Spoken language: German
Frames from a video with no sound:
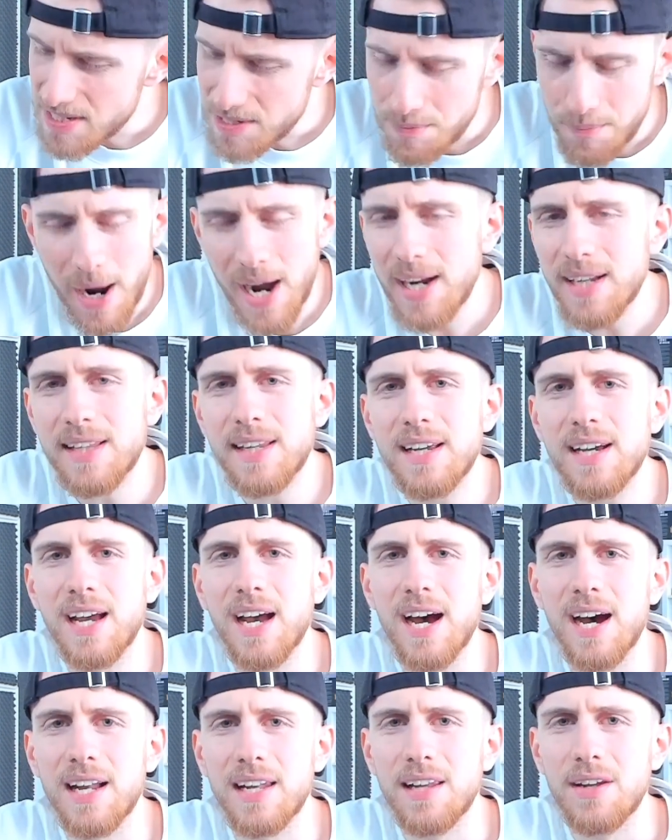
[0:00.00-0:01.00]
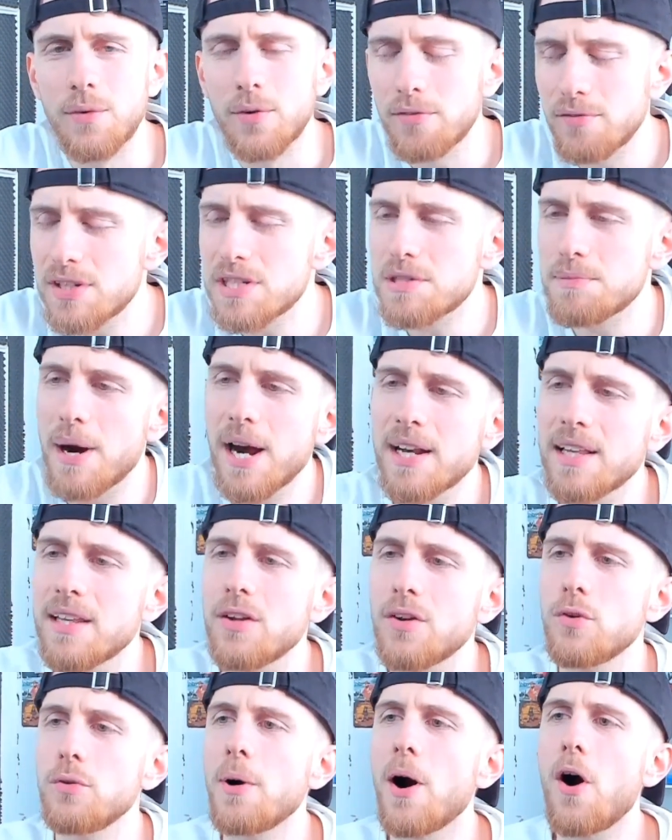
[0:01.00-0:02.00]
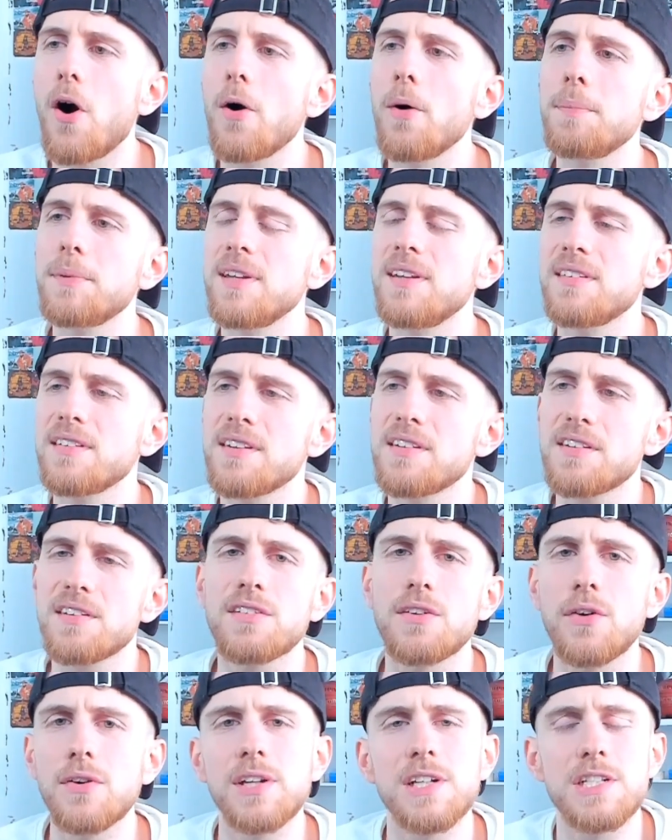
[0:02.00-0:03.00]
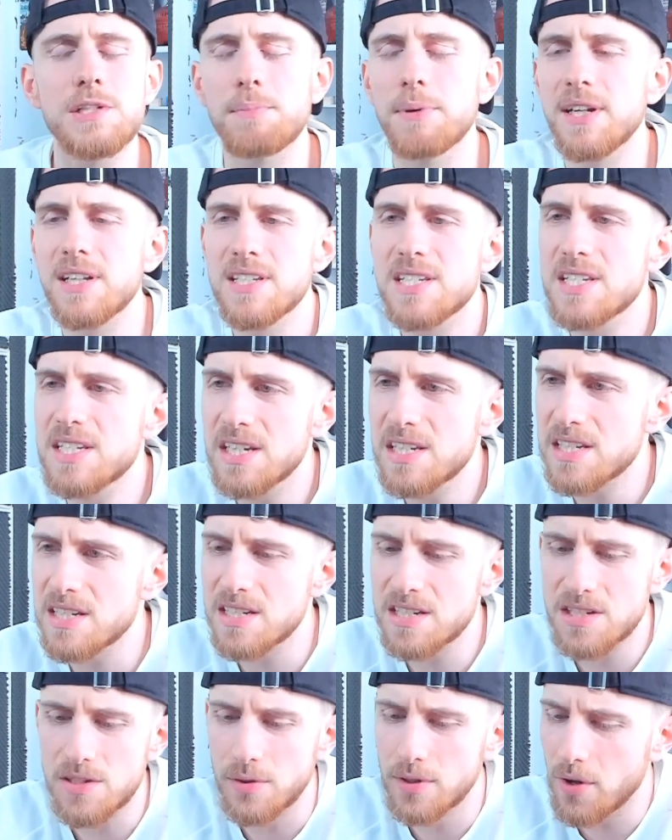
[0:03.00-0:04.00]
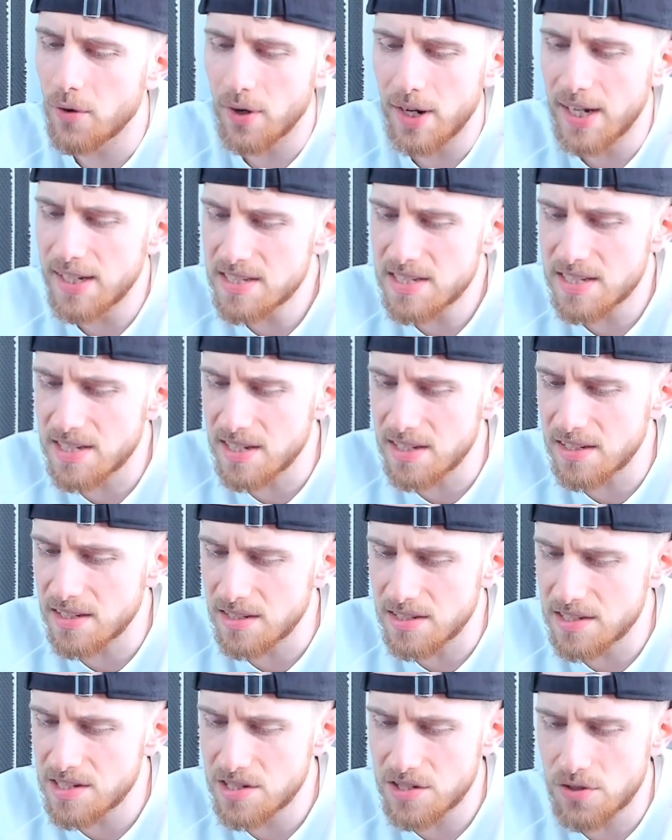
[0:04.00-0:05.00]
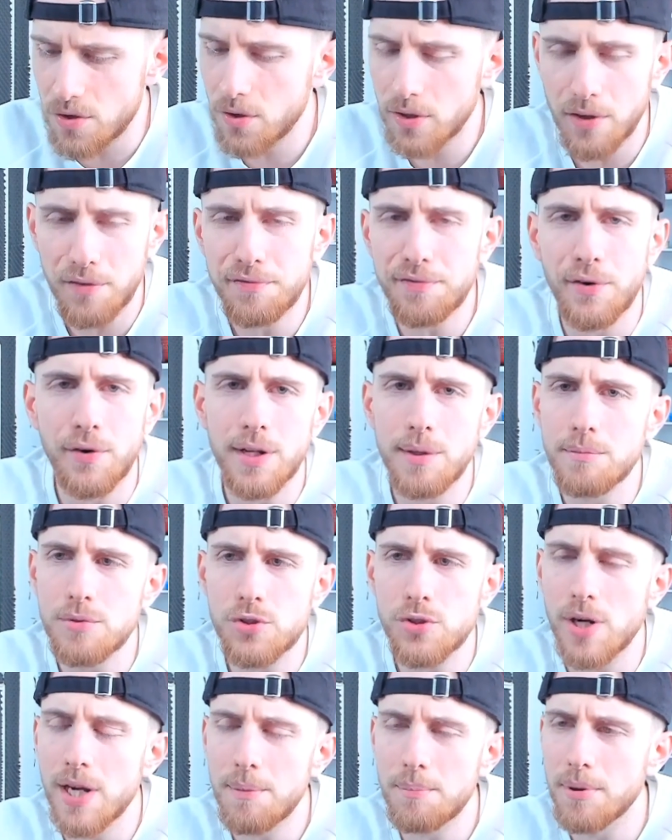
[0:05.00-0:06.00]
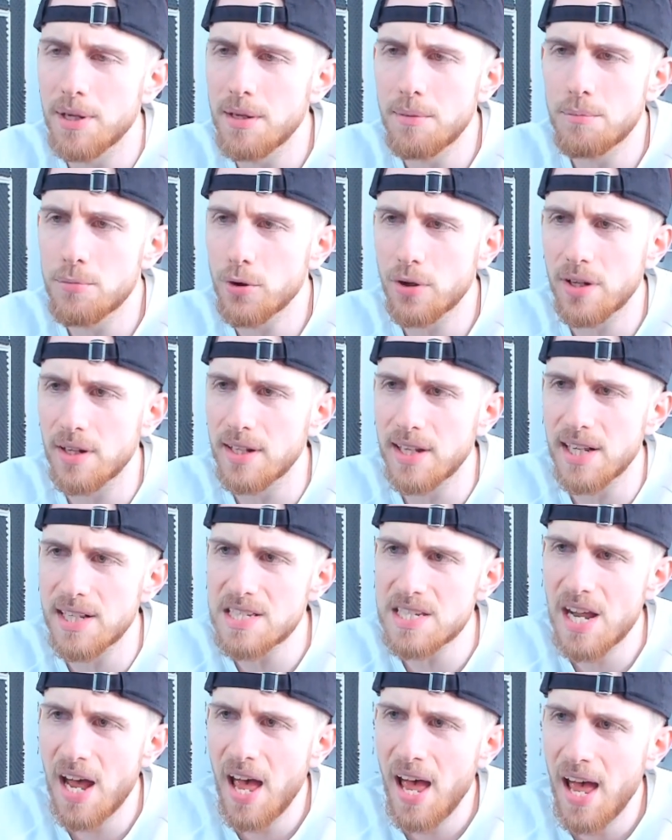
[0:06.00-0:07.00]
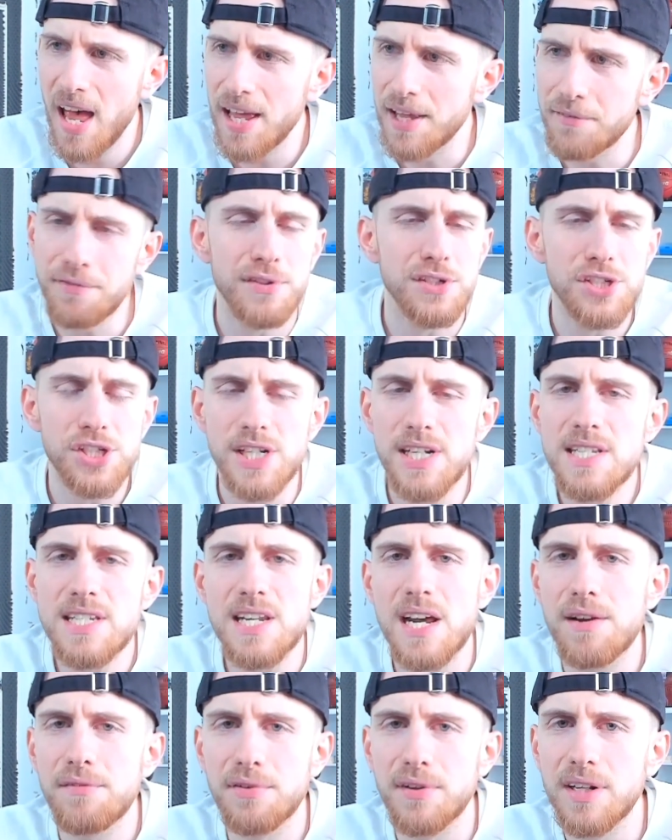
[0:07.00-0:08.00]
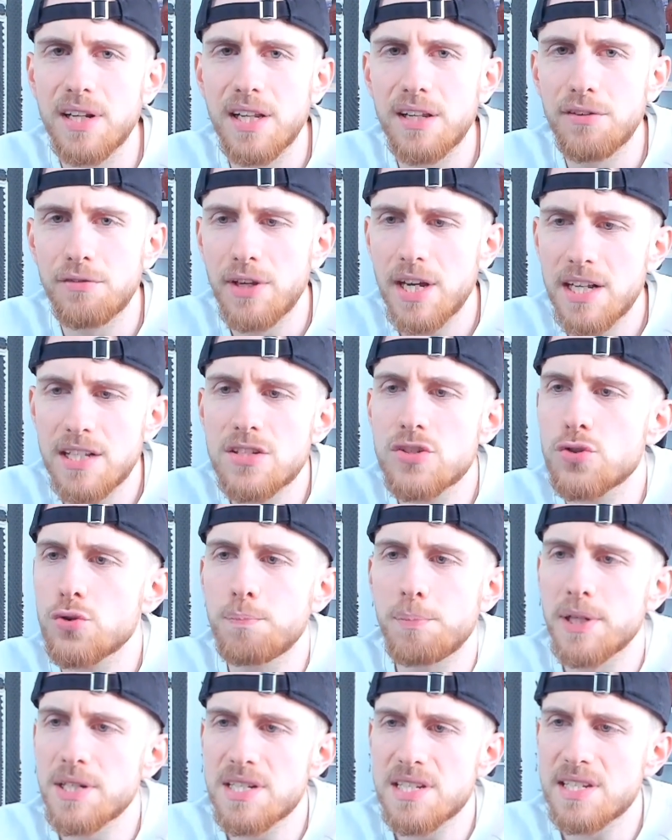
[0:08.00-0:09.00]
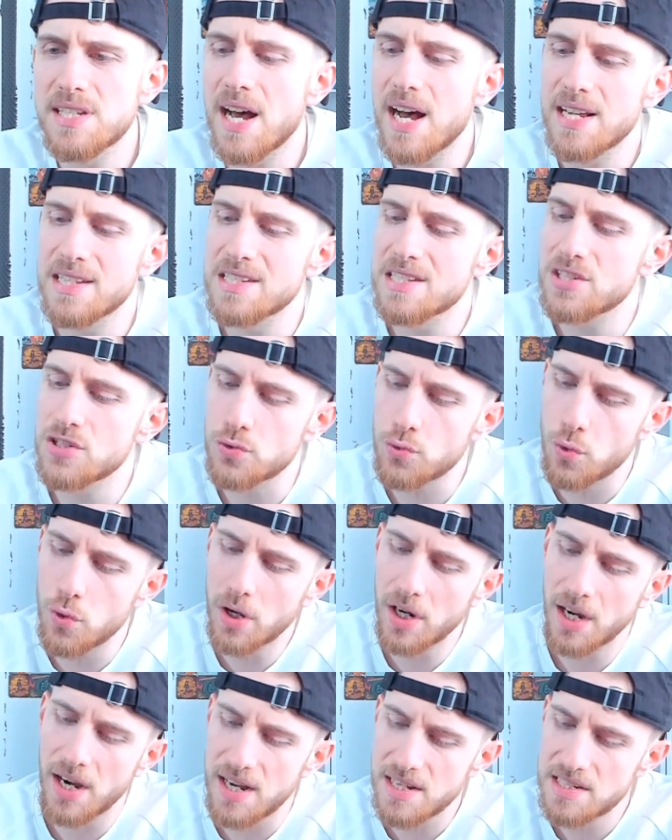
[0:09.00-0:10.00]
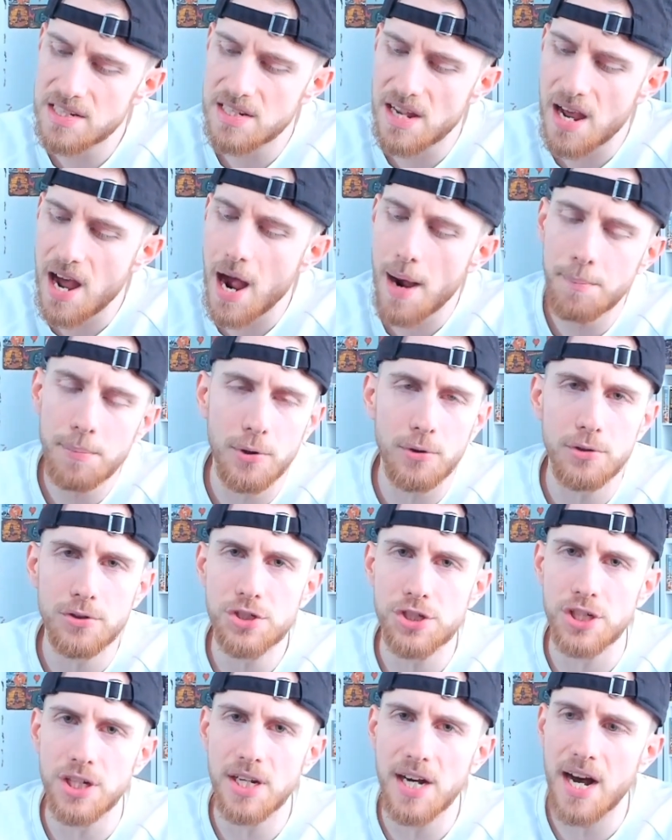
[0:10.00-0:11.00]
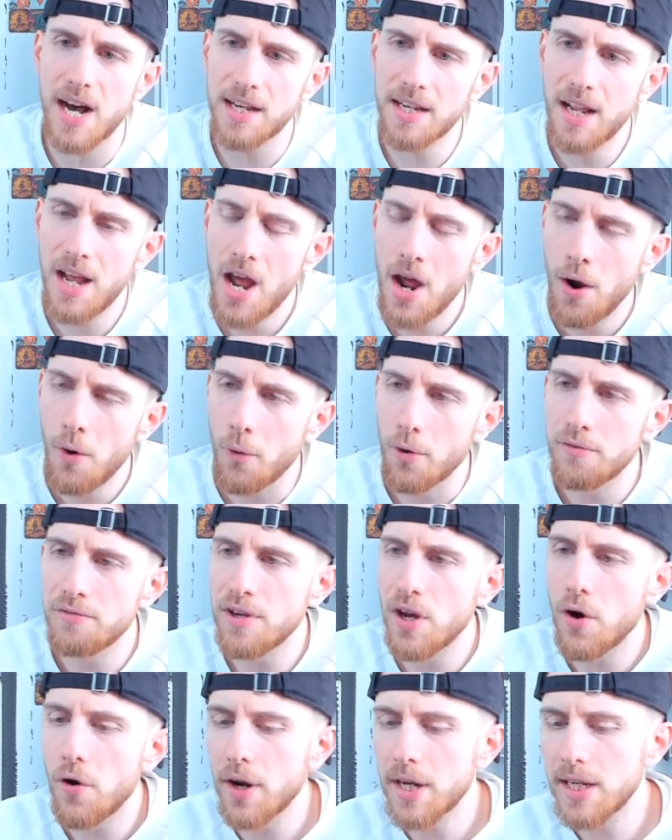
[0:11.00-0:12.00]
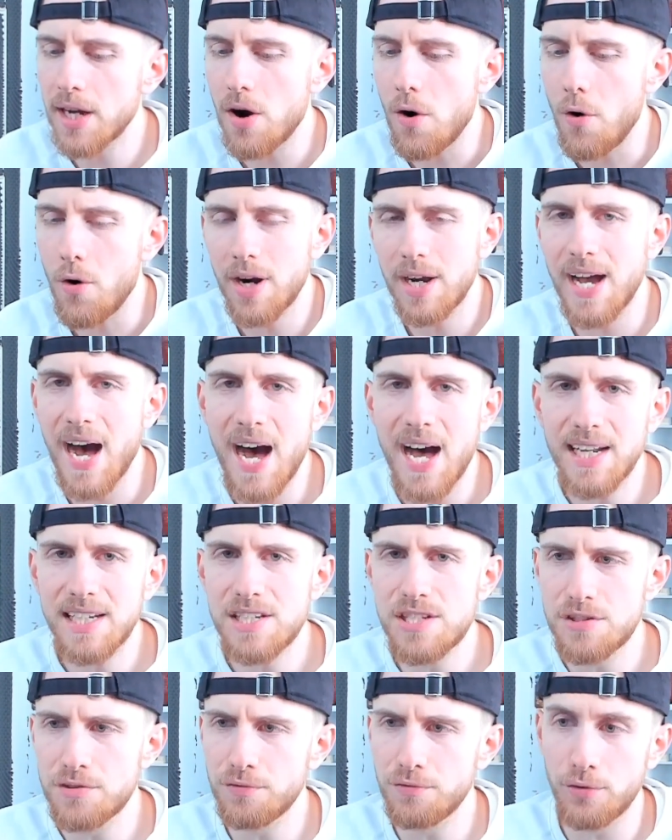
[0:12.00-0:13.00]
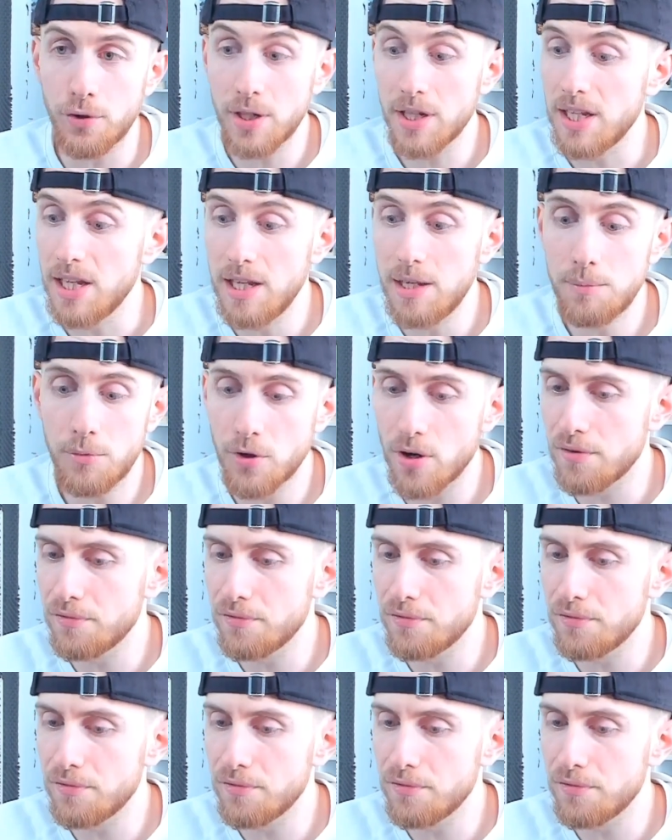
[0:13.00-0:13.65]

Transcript: was macht der gerade und was macht er überhaupt diese Saison jetzt bei den Sixers und auch letzte Saison oder vor dem Trade bei den Brooklyn Nets? Ich verstehe es einfach nicht, wie ein Superstar so krass abrutschen kann. Und wir hören ja auch gar nichts von ihm